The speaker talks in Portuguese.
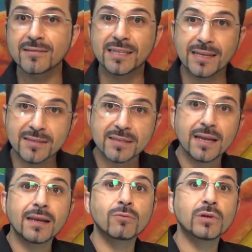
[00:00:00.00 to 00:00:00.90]

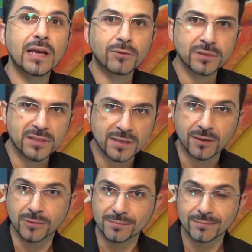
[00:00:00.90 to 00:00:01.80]
esquecer o que
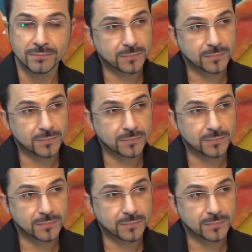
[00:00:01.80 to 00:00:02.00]
aconteceu.